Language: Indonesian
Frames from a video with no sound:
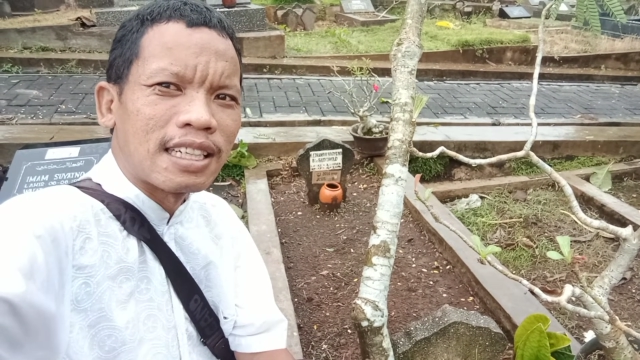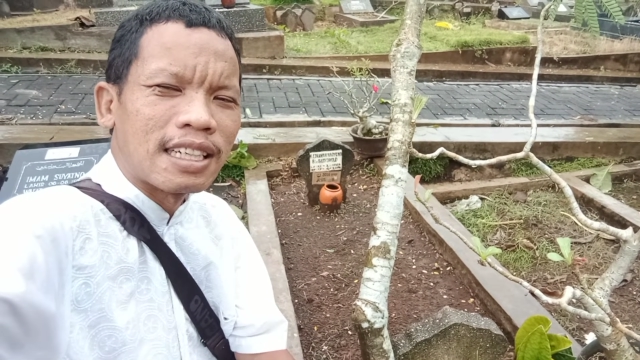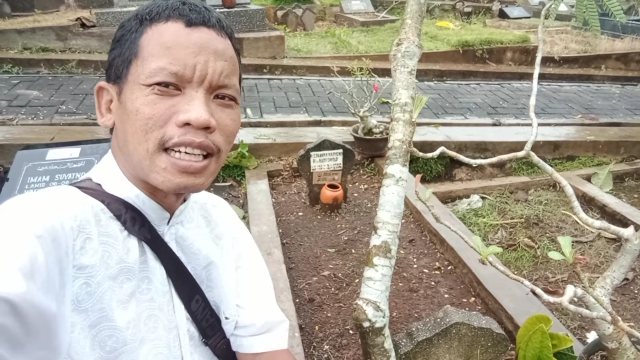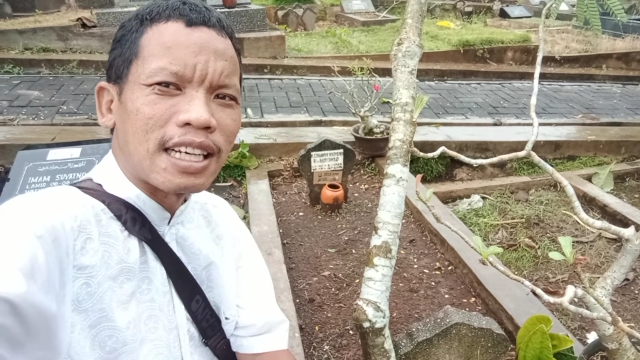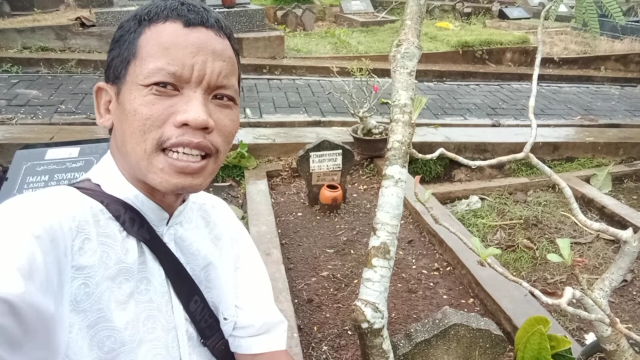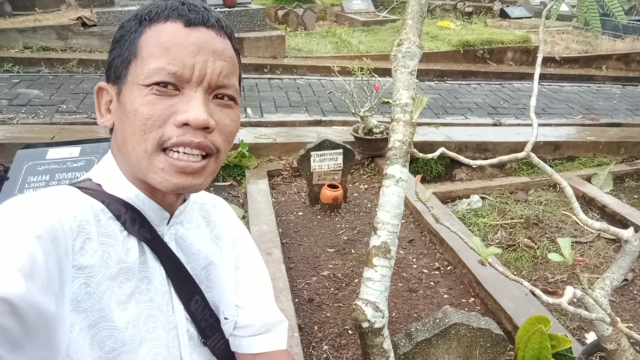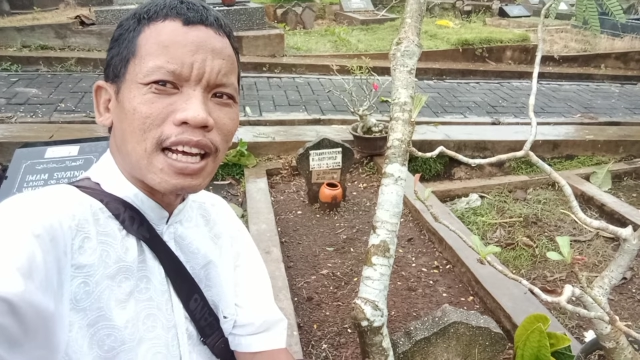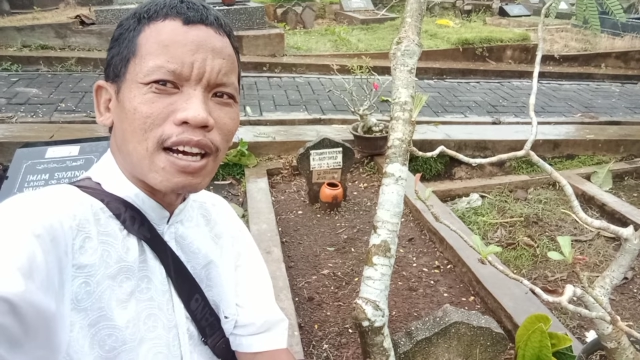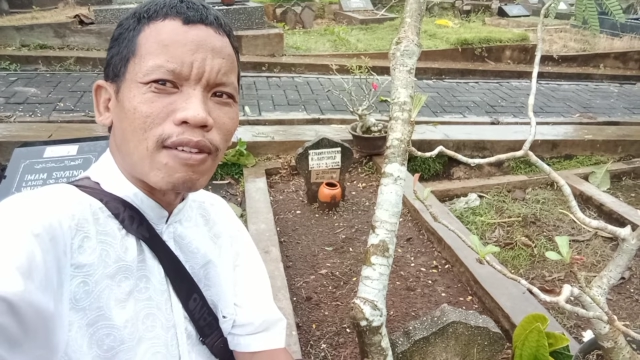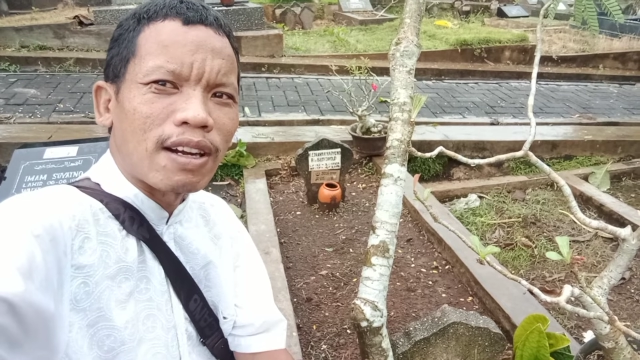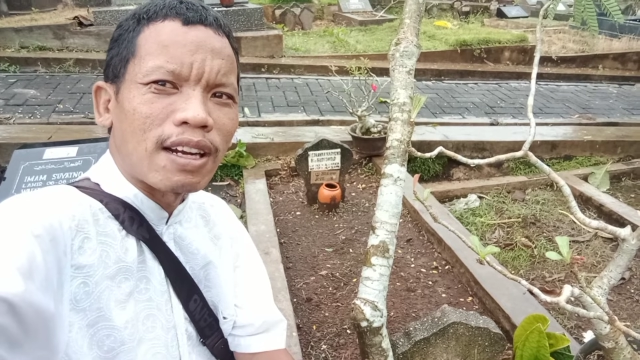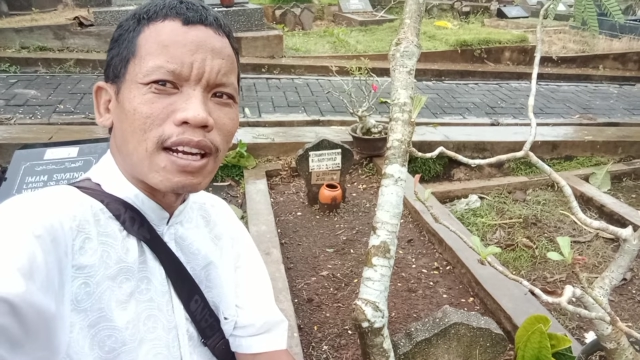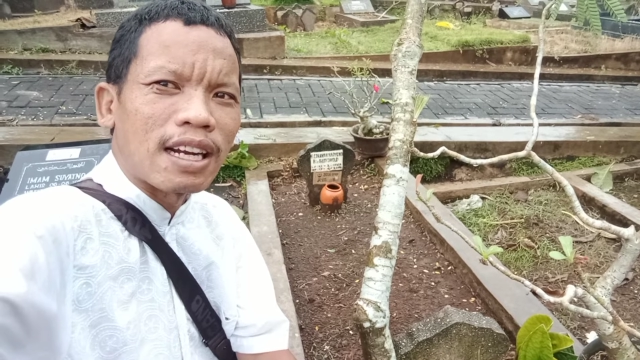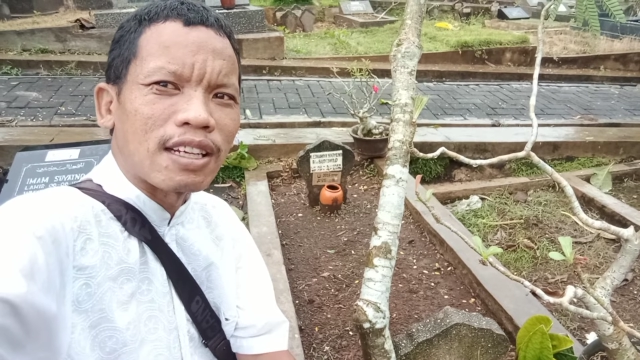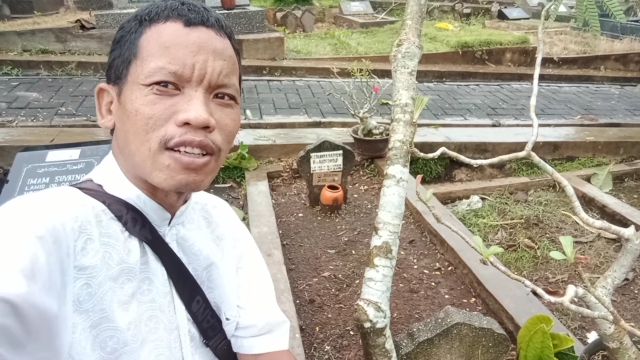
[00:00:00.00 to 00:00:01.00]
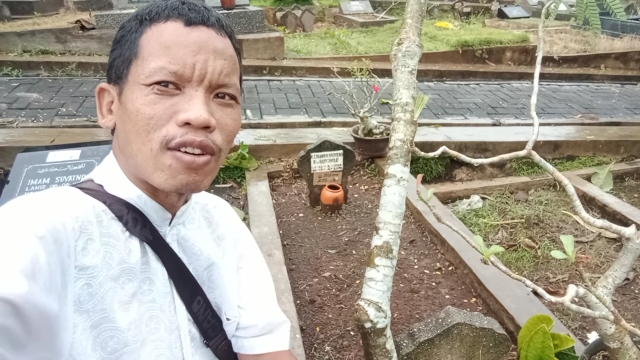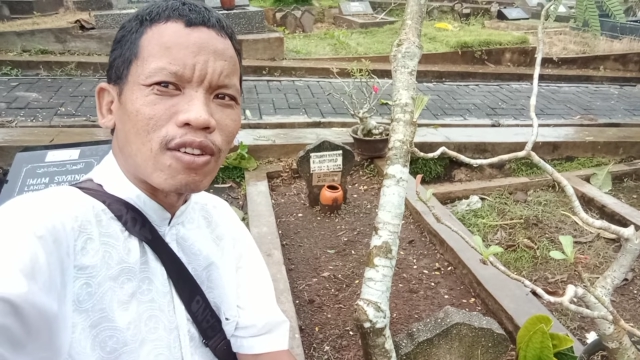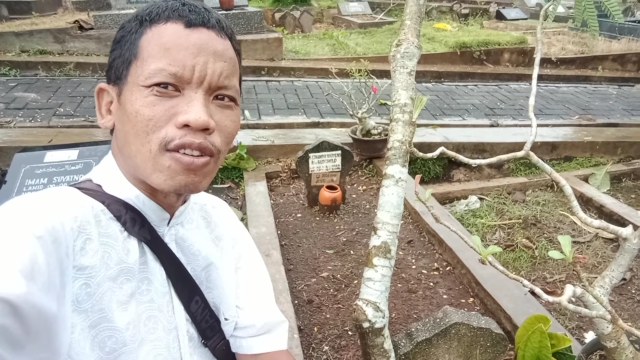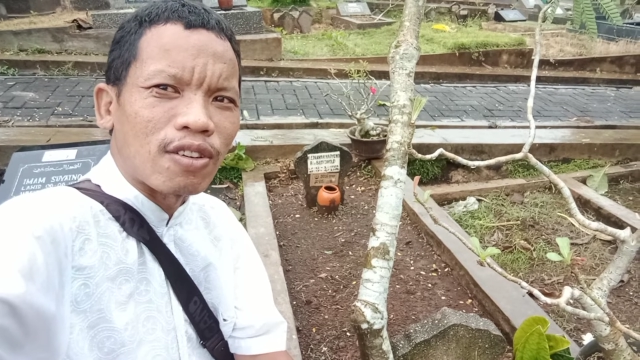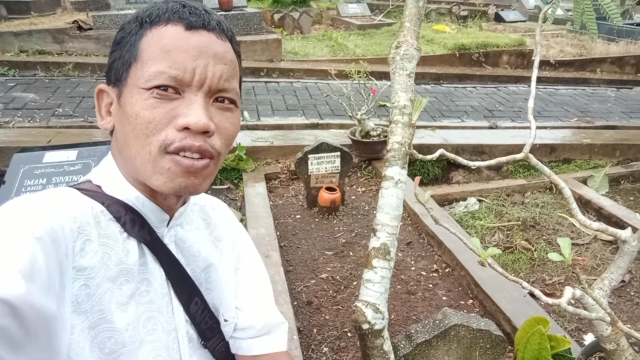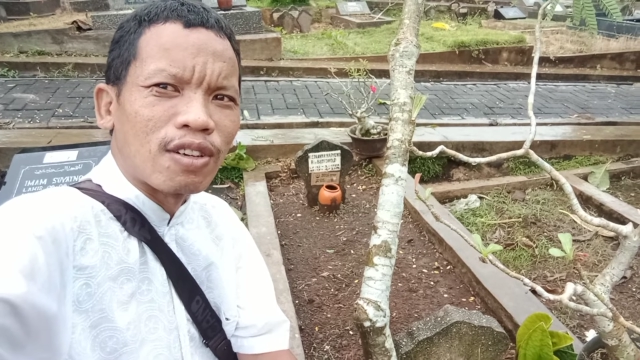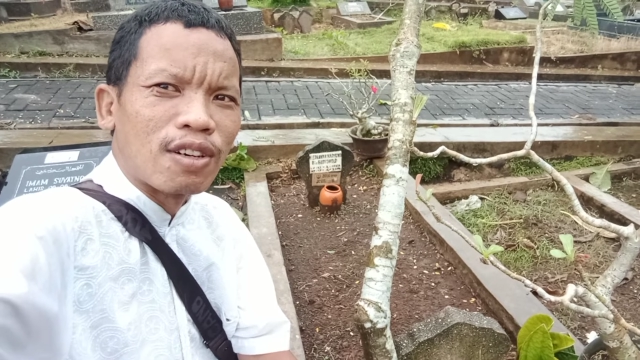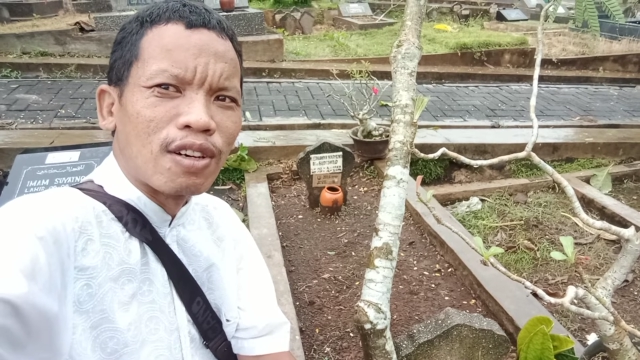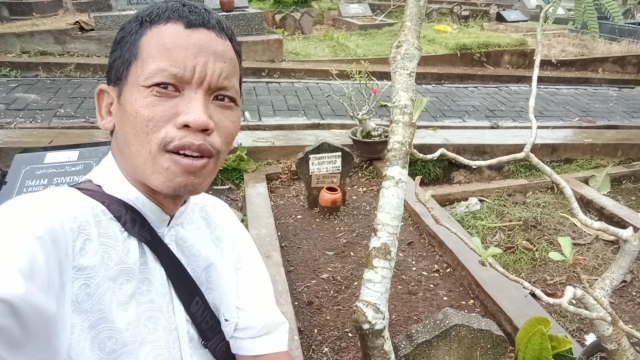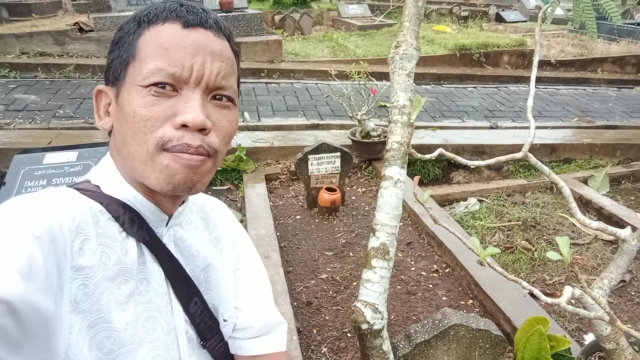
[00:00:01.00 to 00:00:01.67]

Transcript: Itnawan Haryono.